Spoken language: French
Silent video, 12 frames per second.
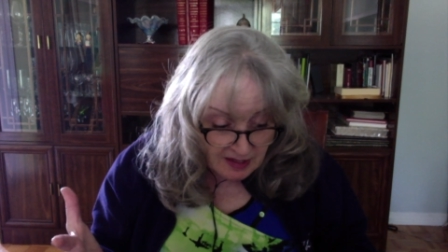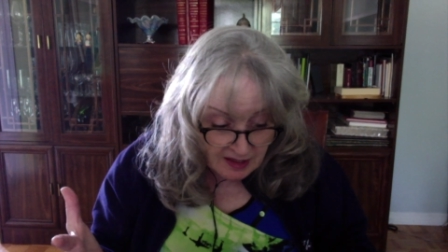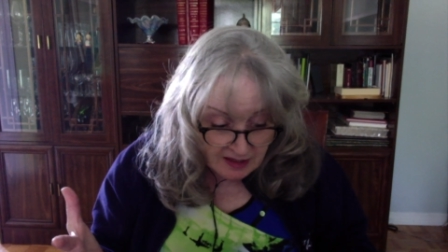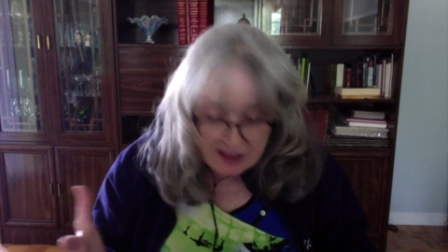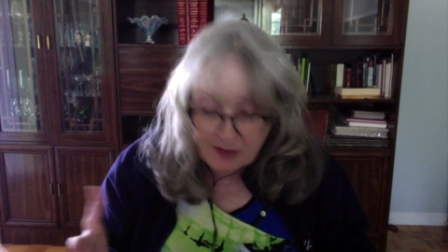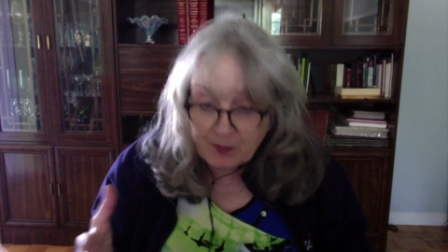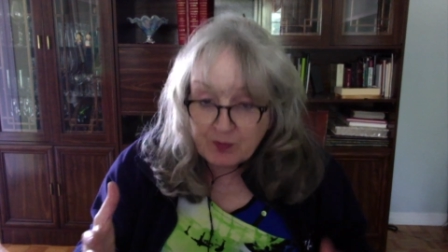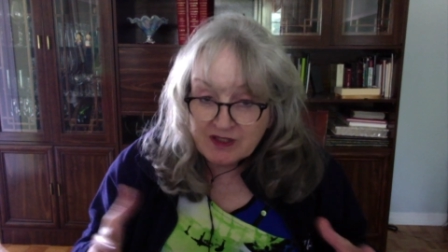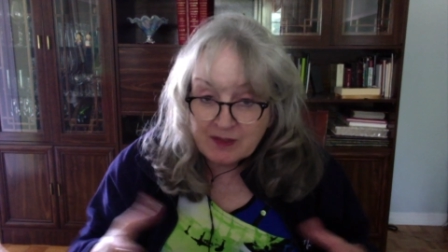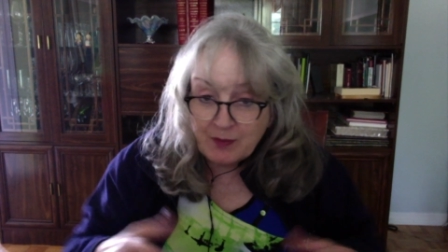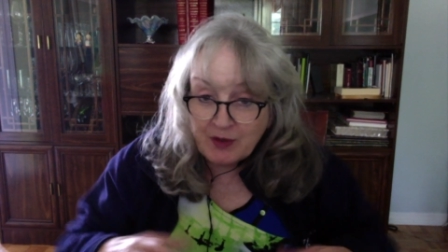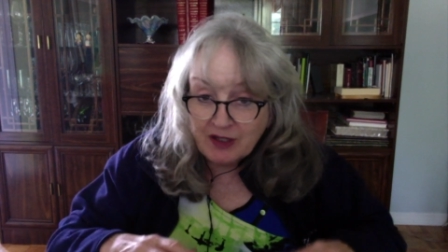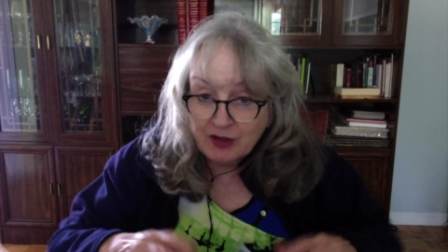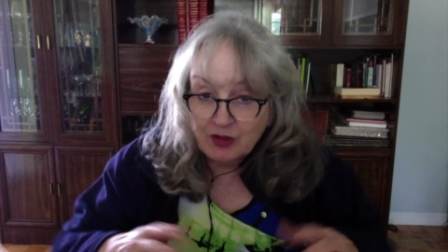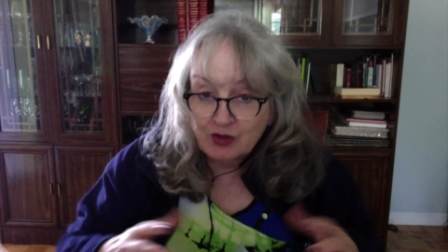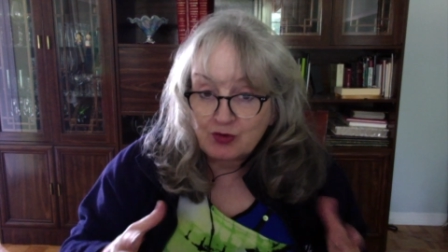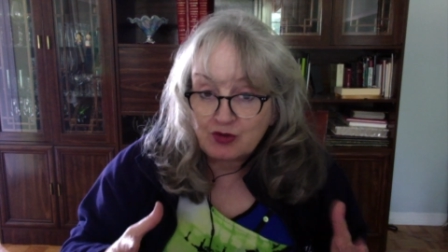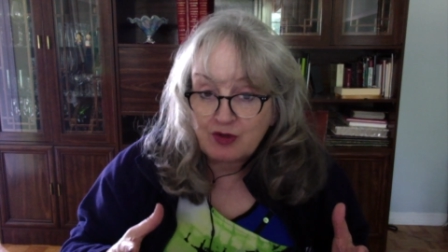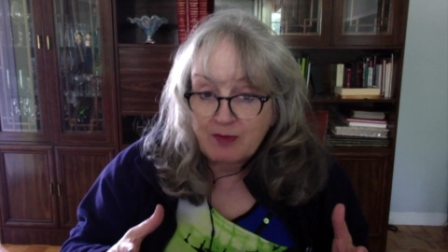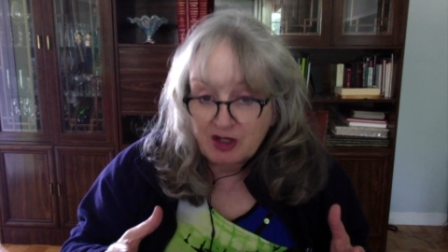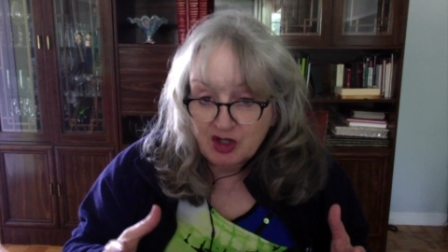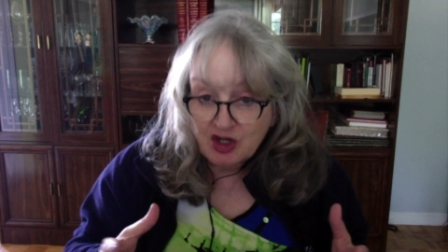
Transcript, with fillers: n'est pas quelque chose de majeur,